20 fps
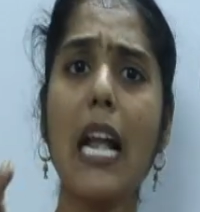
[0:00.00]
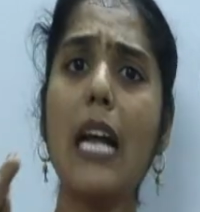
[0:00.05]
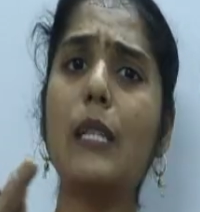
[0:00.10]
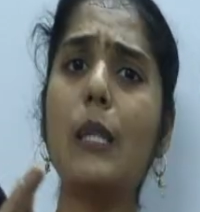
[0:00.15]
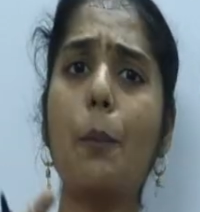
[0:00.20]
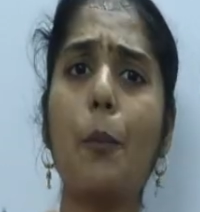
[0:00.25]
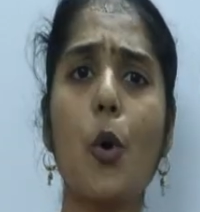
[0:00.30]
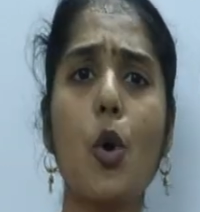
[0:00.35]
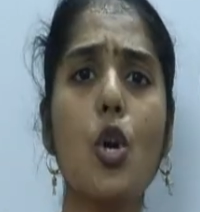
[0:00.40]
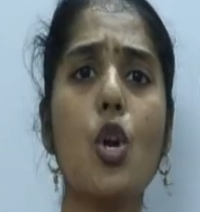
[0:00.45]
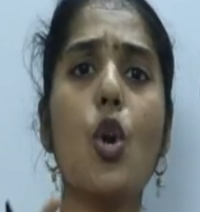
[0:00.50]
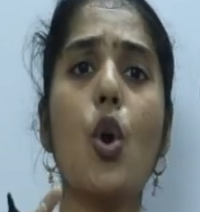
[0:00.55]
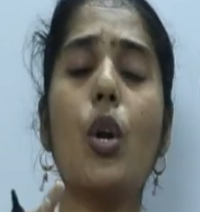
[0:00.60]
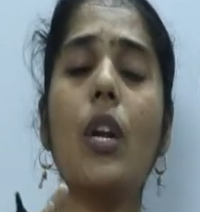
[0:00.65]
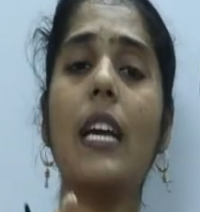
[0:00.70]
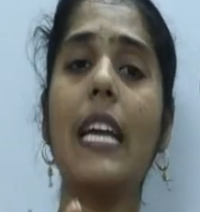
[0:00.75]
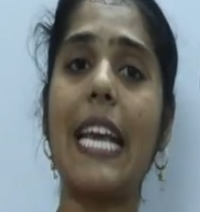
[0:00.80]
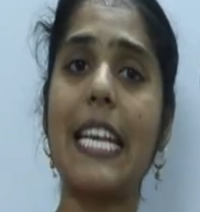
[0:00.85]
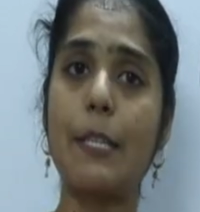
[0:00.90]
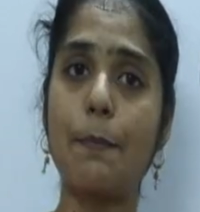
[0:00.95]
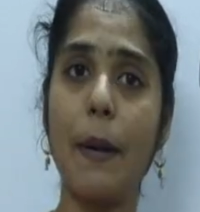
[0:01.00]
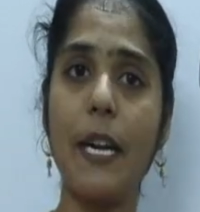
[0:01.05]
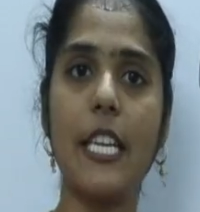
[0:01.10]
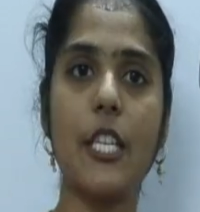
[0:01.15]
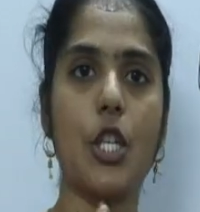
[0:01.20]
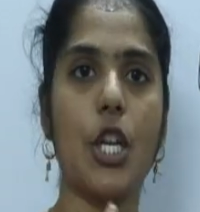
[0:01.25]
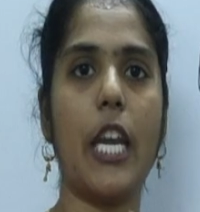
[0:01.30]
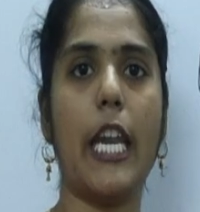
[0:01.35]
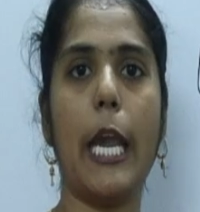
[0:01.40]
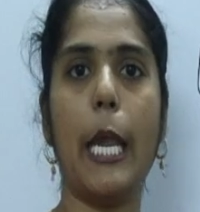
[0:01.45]
அந்த பொருளோட
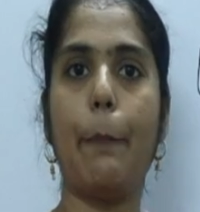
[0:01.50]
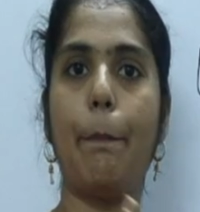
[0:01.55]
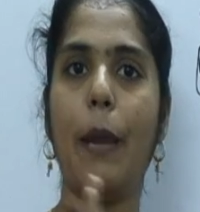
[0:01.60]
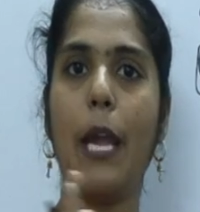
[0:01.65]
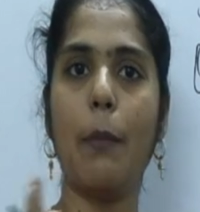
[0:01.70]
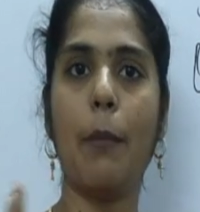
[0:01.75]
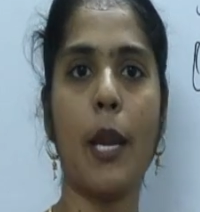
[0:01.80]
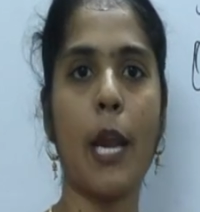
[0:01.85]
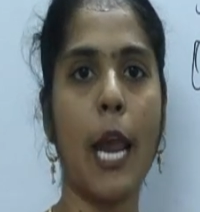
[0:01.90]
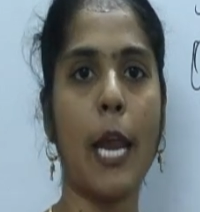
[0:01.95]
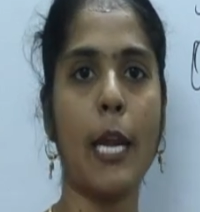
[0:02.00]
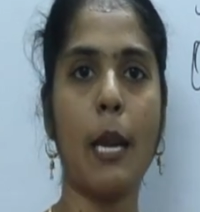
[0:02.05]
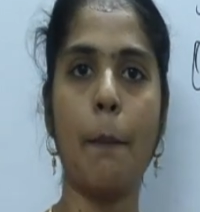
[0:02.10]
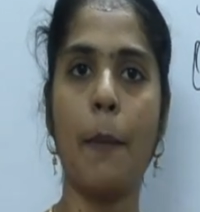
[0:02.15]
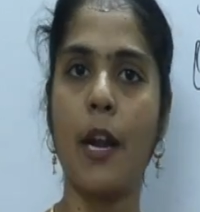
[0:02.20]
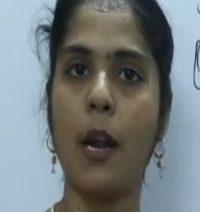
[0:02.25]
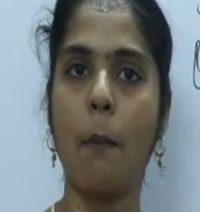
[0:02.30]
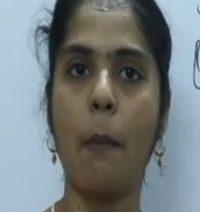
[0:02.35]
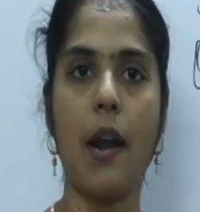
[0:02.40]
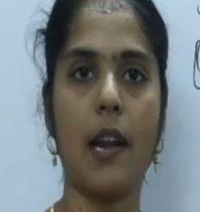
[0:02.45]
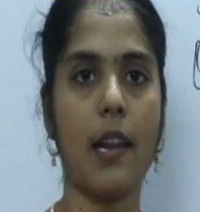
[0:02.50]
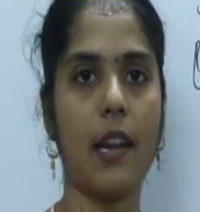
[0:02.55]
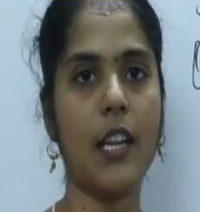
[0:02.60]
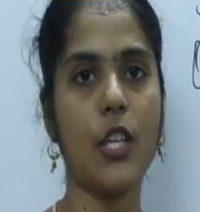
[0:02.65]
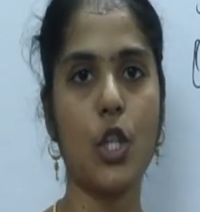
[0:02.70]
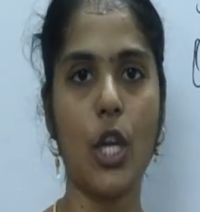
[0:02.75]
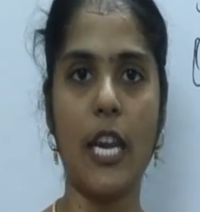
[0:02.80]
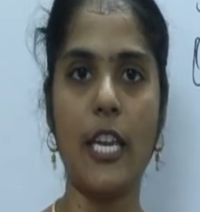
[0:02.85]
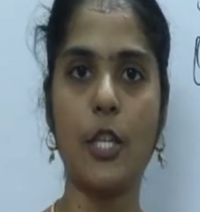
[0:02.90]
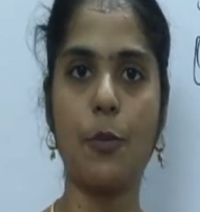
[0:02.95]
எக்ஸ்பெண்டிச்சரை எப்பயுமே நான் என்ன பண்ண மாட்டேன்னா
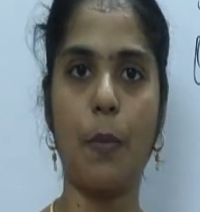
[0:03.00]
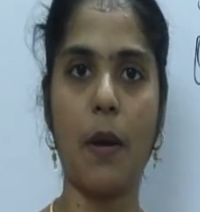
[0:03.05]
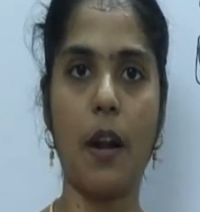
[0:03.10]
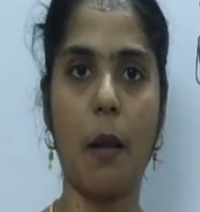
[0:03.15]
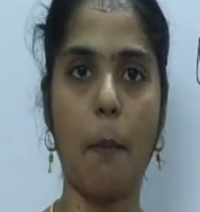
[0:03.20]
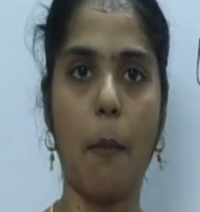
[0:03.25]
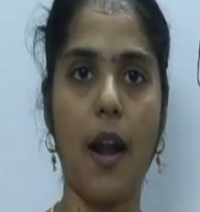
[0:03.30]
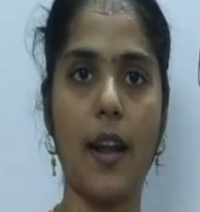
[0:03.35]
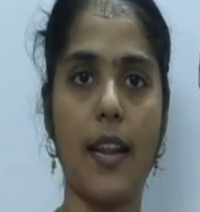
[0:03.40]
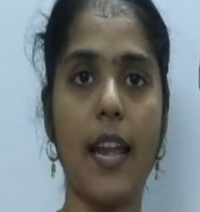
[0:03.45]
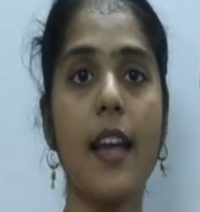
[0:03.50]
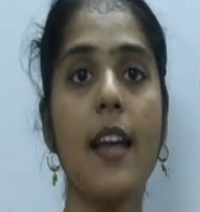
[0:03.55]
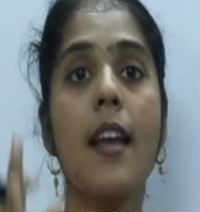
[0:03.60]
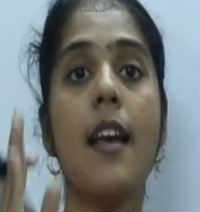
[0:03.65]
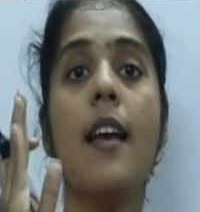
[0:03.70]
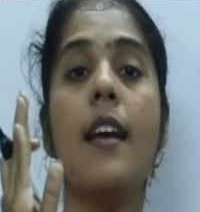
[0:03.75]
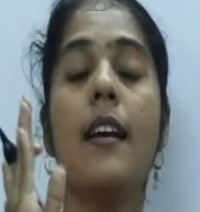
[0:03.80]
சேஞ்ச் பண்ண மாட்டேன்